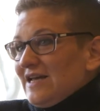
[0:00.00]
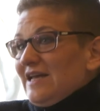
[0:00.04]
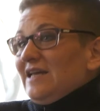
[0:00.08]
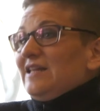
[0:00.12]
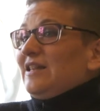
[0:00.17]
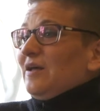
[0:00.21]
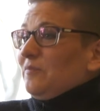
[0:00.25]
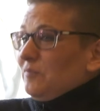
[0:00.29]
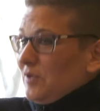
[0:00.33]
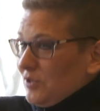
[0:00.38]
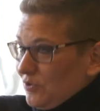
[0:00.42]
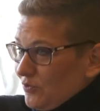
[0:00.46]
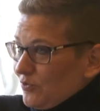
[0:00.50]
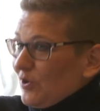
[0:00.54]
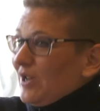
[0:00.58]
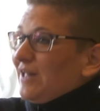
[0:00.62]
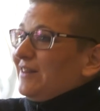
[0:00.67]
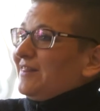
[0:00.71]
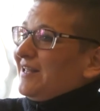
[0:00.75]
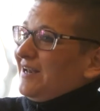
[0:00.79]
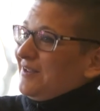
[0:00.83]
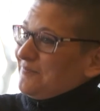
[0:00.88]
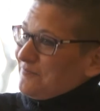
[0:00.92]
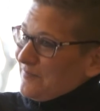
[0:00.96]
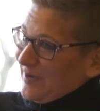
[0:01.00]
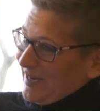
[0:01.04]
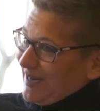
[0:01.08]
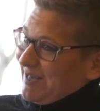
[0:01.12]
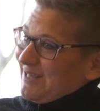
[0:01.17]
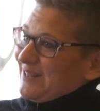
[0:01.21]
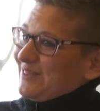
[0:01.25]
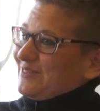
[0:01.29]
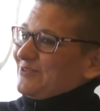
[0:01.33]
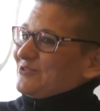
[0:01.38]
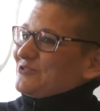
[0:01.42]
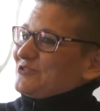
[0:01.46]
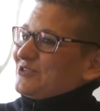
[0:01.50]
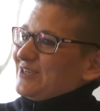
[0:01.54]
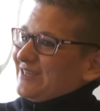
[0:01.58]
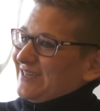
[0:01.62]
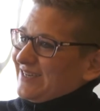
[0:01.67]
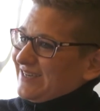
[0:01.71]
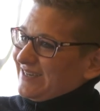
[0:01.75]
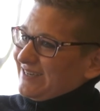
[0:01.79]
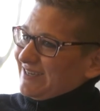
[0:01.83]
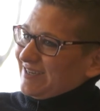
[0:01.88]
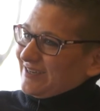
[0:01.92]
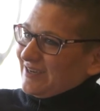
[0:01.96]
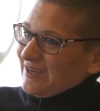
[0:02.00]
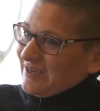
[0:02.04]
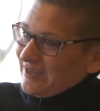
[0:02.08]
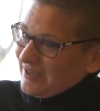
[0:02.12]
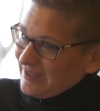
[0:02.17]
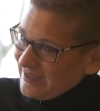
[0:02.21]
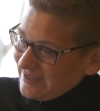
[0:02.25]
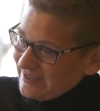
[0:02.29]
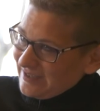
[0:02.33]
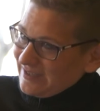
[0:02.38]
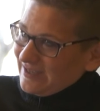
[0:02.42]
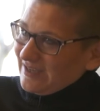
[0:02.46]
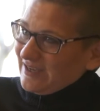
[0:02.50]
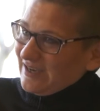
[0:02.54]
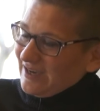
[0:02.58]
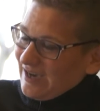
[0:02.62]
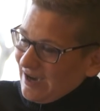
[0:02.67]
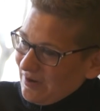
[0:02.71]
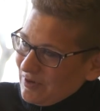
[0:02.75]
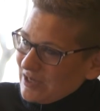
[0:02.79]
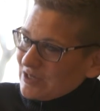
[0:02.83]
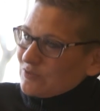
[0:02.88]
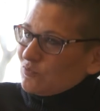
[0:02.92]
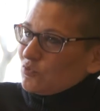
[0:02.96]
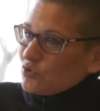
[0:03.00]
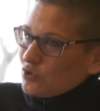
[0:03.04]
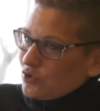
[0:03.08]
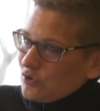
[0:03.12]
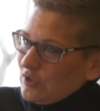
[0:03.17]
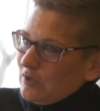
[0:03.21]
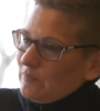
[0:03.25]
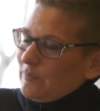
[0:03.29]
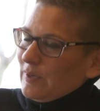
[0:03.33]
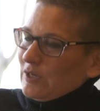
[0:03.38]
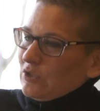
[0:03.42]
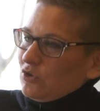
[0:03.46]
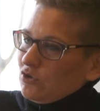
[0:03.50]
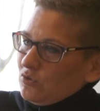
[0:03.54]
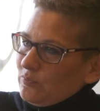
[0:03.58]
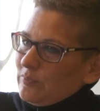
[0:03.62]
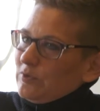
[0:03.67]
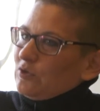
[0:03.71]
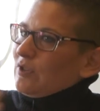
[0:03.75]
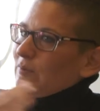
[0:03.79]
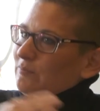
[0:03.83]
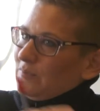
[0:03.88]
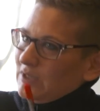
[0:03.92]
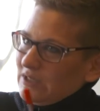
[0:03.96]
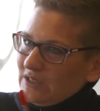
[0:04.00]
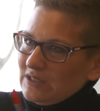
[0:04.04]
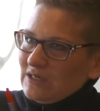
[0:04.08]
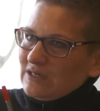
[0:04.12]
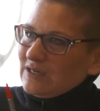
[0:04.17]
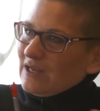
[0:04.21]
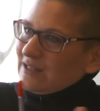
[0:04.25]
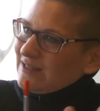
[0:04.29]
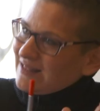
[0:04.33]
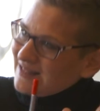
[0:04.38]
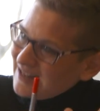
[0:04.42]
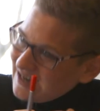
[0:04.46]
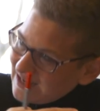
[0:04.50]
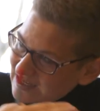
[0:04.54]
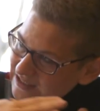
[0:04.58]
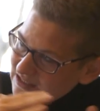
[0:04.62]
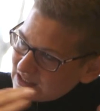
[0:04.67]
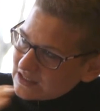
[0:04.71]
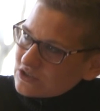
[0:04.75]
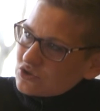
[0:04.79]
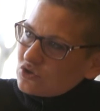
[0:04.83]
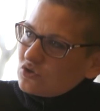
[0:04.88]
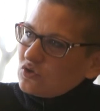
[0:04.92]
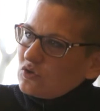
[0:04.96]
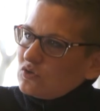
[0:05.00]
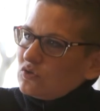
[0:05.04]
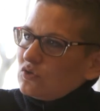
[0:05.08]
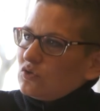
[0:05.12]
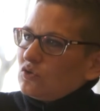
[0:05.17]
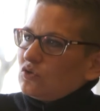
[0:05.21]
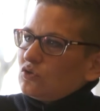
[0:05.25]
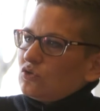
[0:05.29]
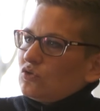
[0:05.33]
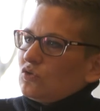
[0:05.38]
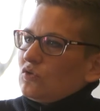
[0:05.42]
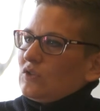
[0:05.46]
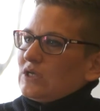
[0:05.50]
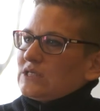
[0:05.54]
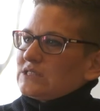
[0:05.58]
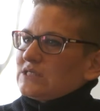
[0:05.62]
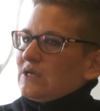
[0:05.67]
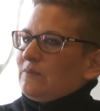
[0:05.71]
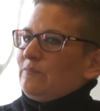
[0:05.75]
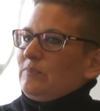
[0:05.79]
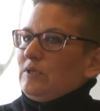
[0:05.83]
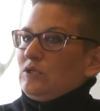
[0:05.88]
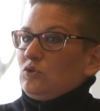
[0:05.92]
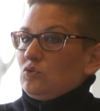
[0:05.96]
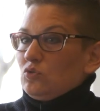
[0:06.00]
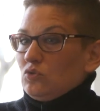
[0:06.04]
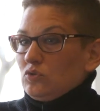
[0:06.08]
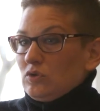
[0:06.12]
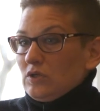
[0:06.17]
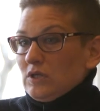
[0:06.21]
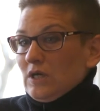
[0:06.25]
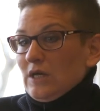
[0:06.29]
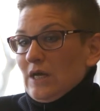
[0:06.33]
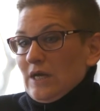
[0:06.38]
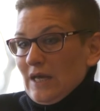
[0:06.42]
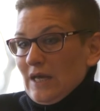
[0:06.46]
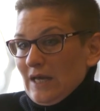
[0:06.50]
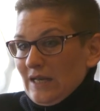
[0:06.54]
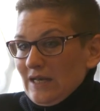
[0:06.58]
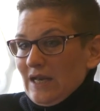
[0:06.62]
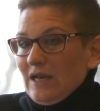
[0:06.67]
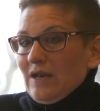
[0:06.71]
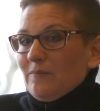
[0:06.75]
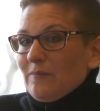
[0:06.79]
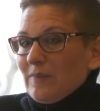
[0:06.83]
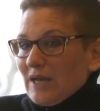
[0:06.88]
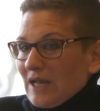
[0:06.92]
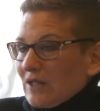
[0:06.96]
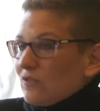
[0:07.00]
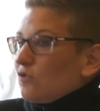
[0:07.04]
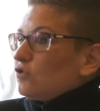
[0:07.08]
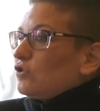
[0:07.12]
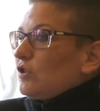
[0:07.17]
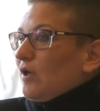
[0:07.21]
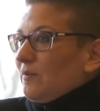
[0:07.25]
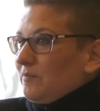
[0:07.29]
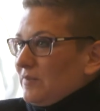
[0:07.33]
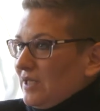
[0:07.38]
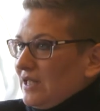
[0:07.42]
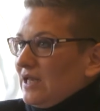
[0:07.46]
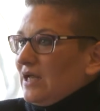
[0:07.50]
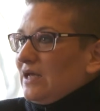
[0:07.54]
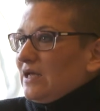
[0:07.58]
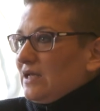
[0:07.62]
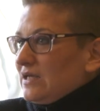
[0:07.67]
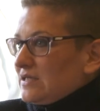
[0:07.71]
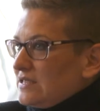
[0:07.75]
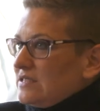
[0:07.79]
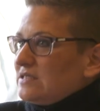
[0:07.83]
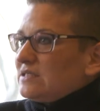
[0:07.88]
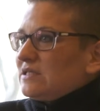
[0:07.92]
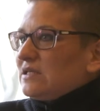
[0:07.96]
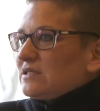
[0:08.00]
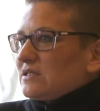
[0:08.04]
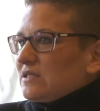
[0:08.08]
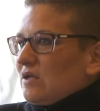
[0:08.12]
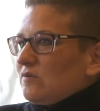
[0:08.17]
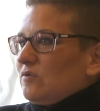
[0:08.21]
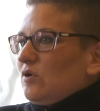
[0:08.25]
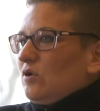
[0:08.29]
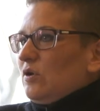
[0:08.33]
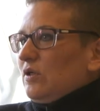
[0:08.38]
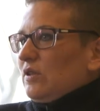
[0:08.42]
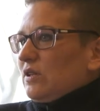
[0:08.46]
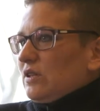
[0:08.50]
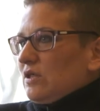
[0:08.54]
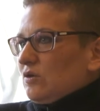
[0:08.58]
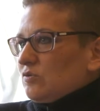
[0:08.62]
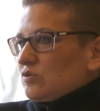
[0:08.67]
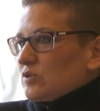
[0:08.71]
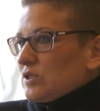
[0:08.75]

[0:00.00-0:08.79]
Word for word: Y también durante el embarazo, o sea, eh, hablas mucho del parto, pero también tratas todo, toda esa amplitud en el embarazo también existe esta violencia